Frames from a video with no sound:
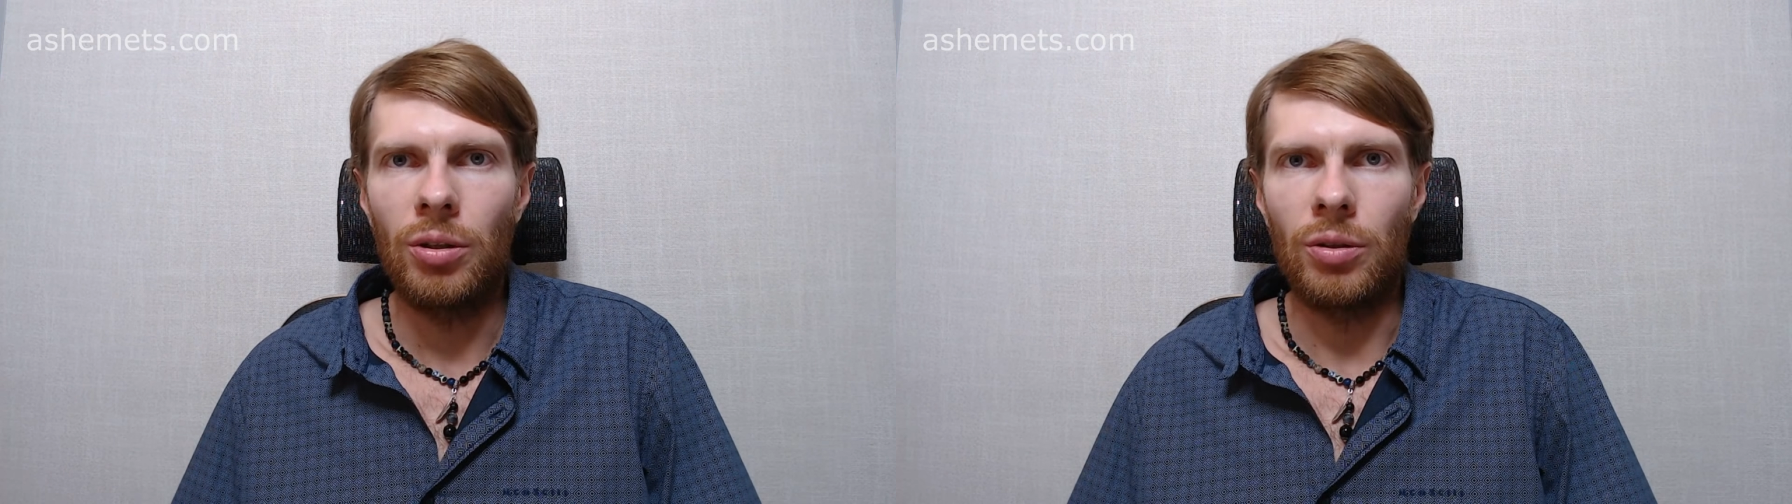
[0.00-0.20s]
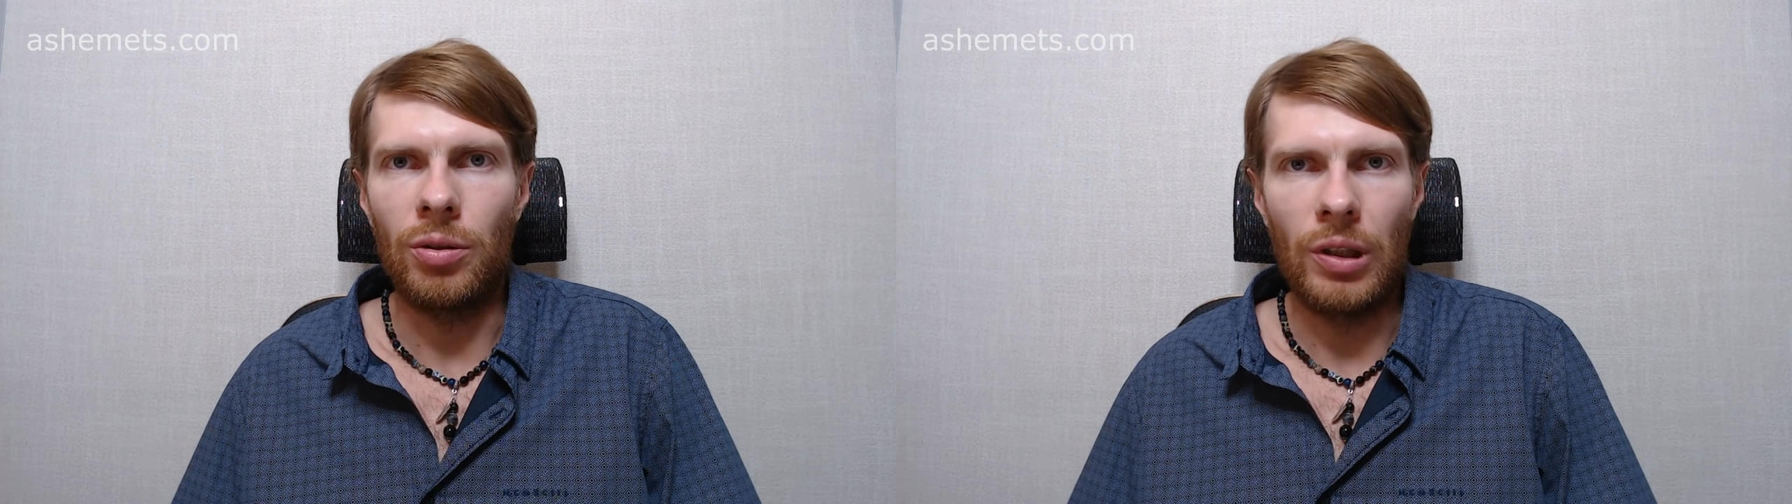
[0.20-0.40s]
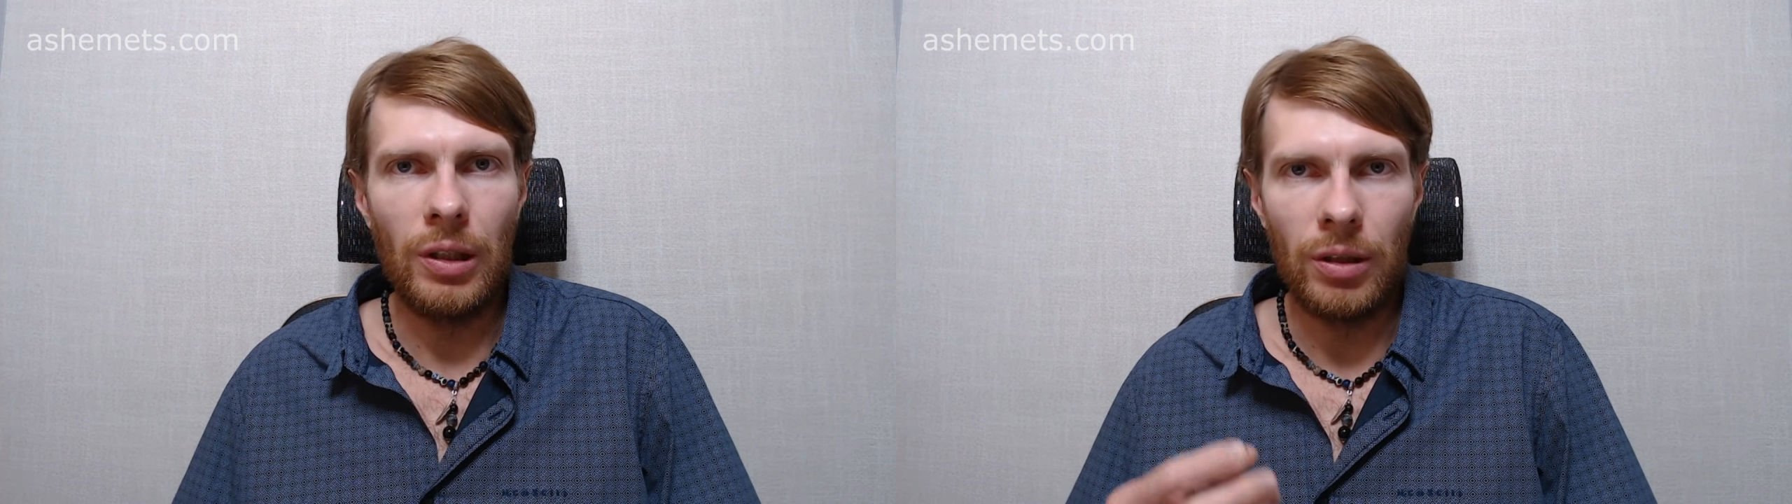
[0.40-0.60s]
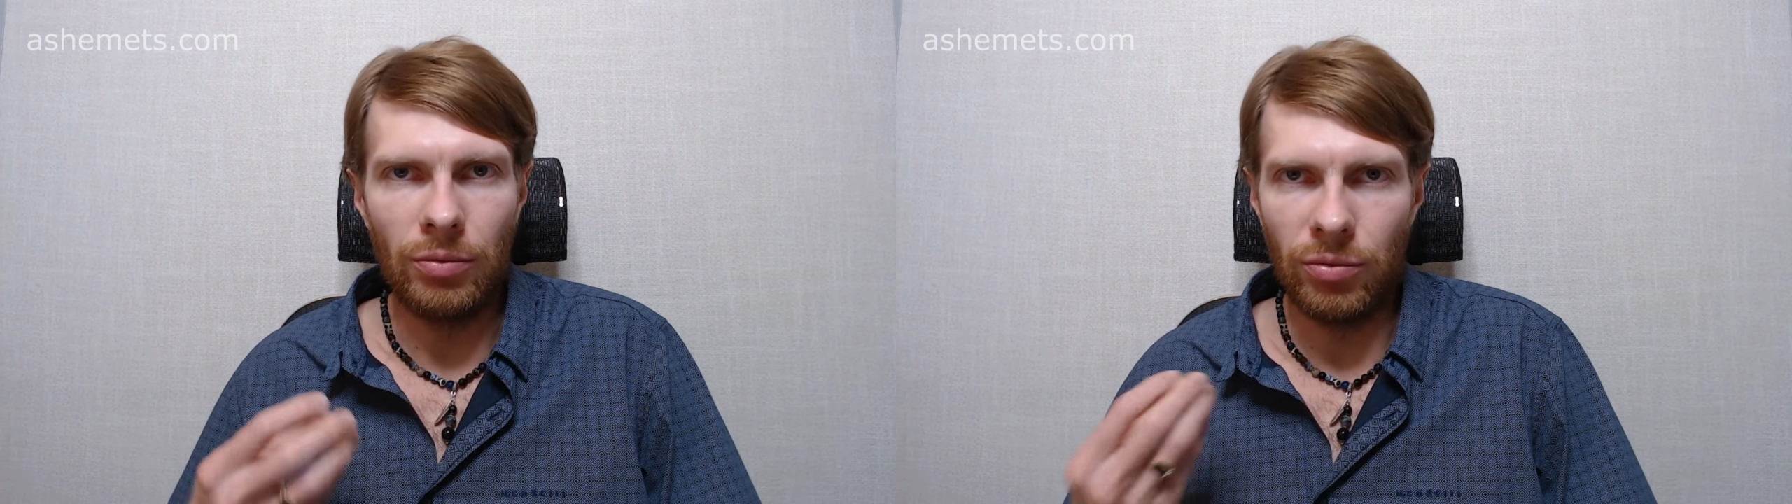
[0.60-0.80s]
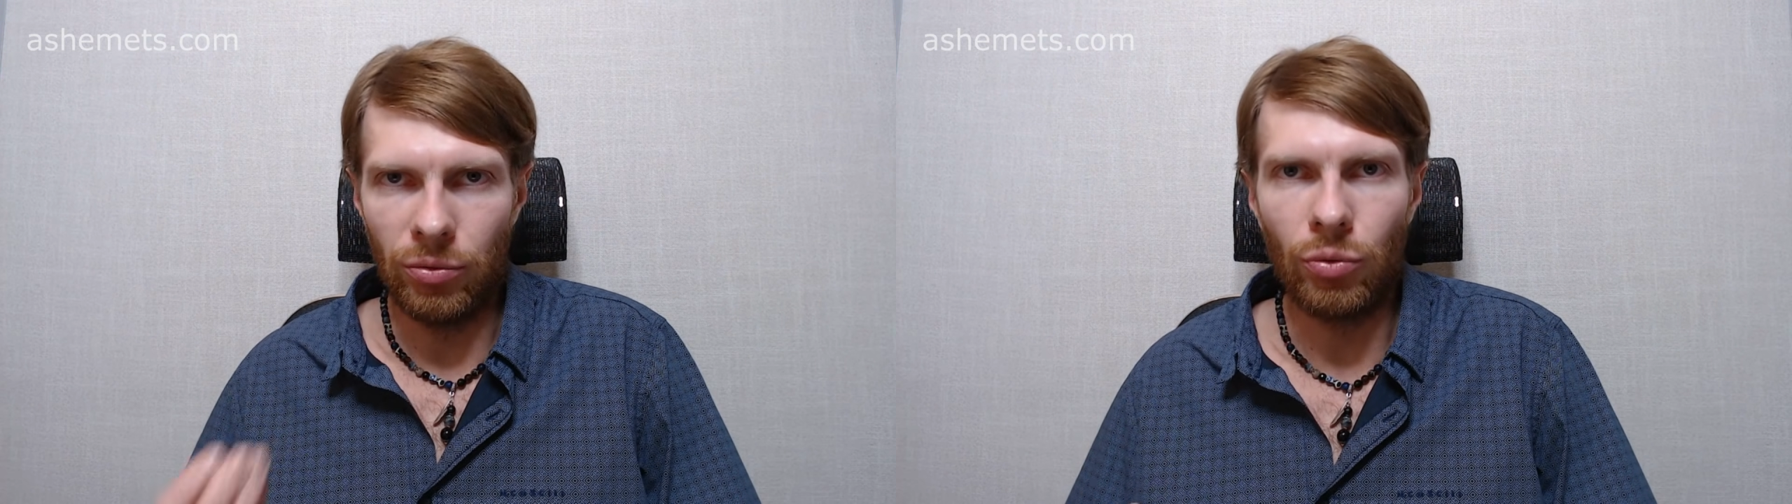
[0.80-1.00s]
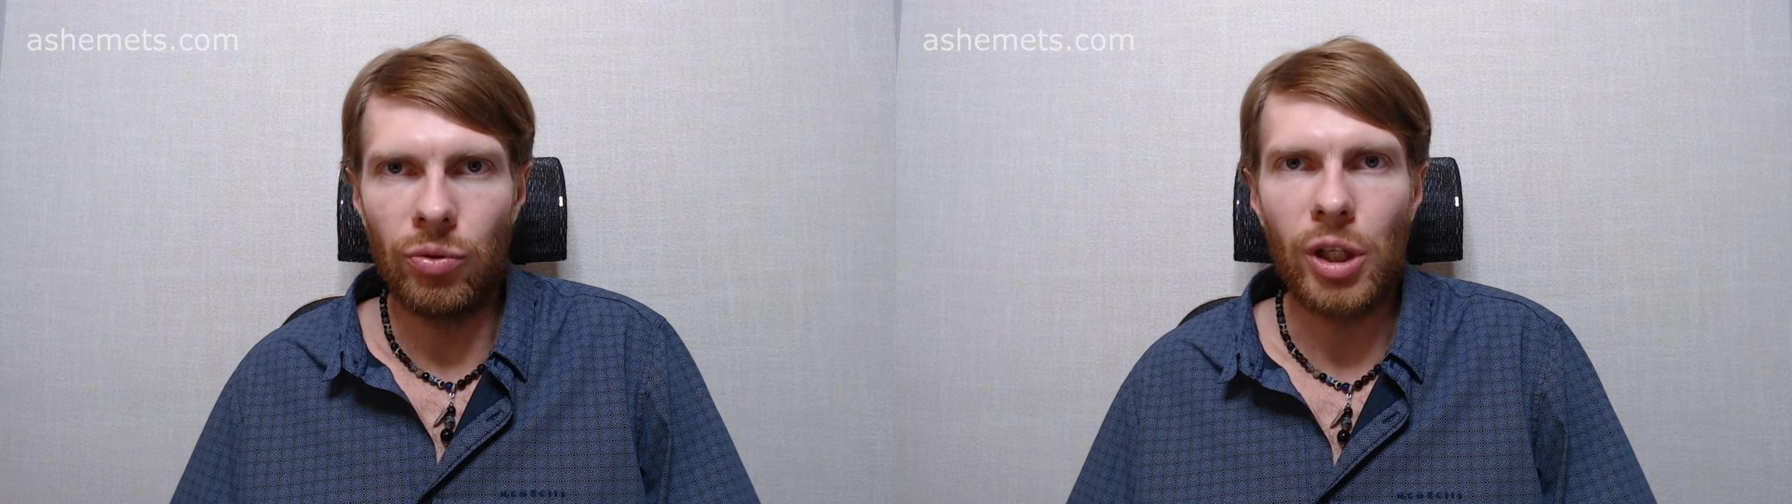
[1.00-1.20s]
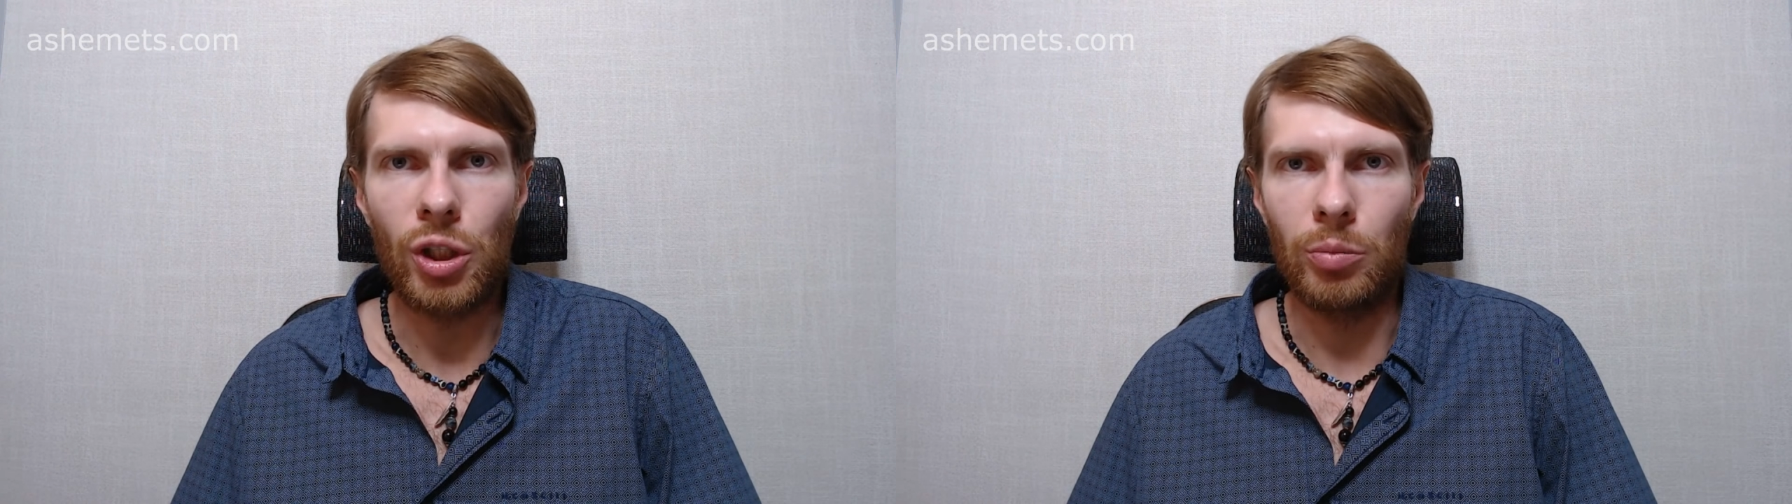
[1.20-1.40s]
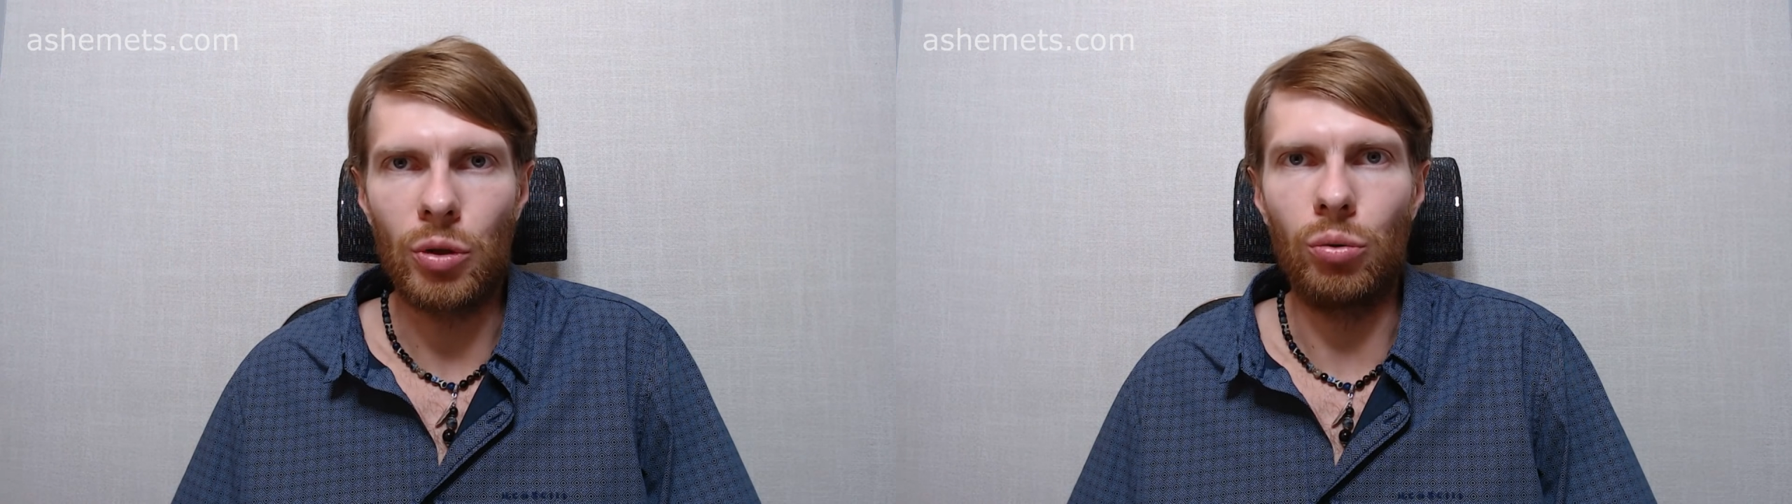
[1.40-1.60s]
или ну, в
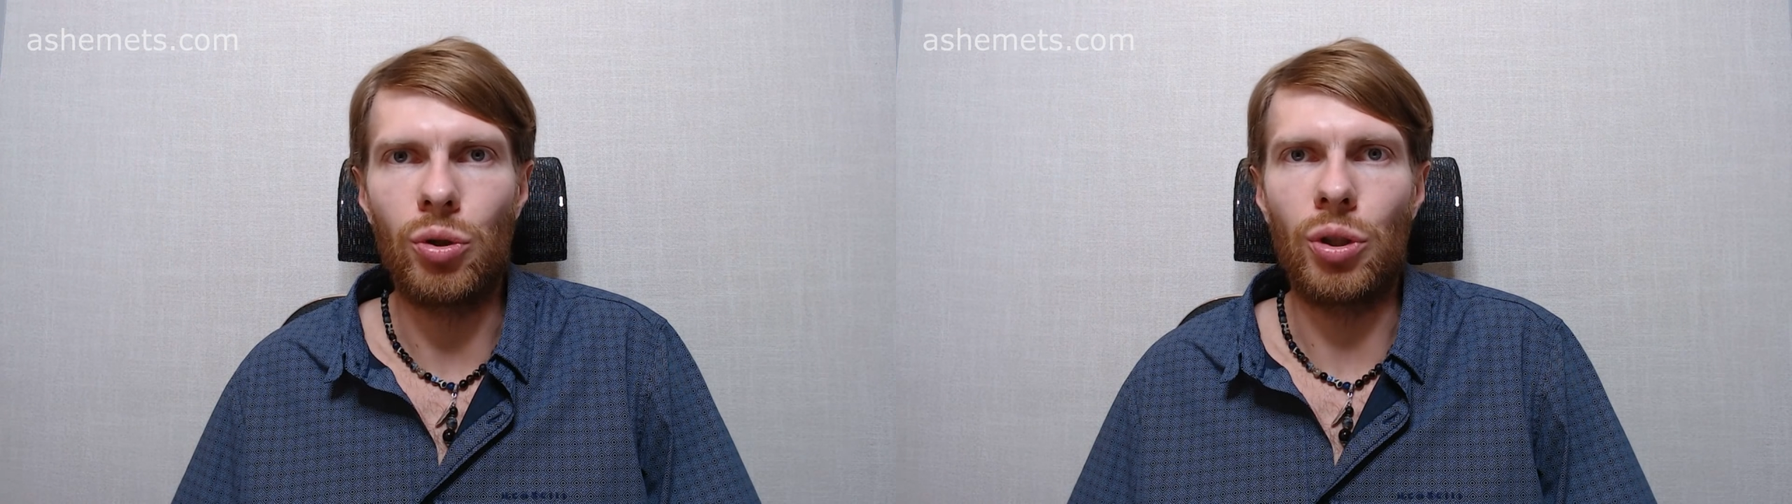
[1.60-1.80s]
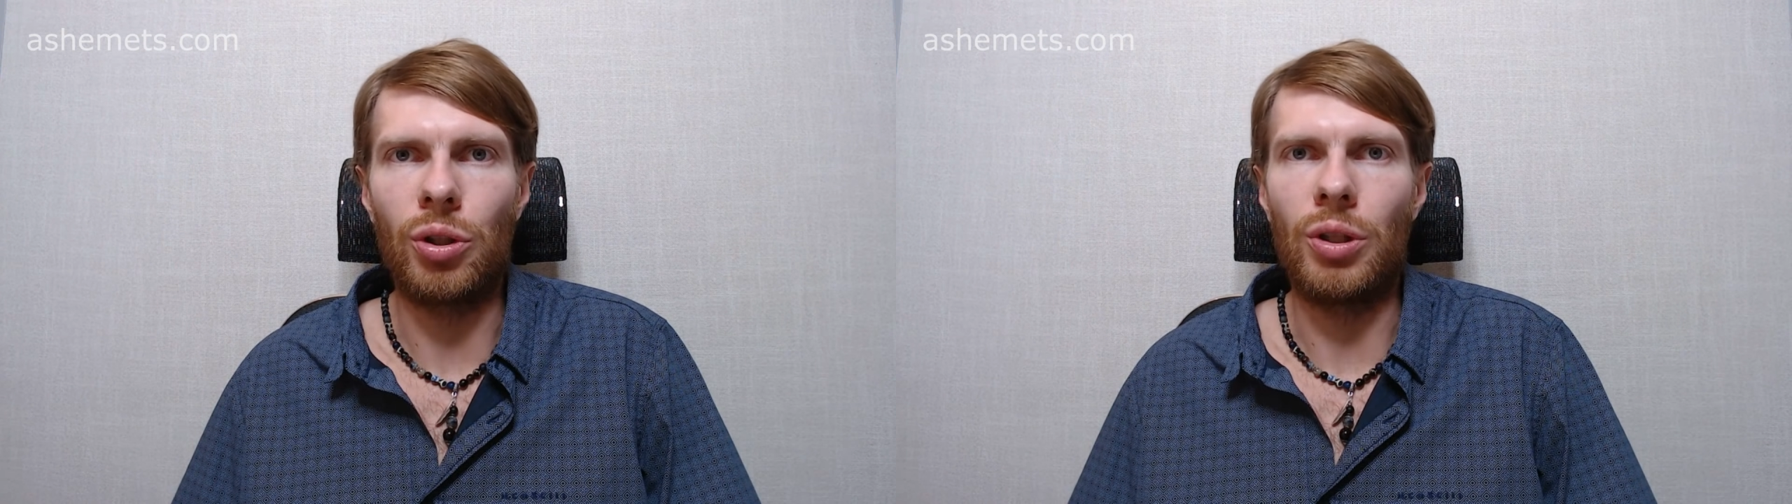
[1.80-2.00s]
вашем случае,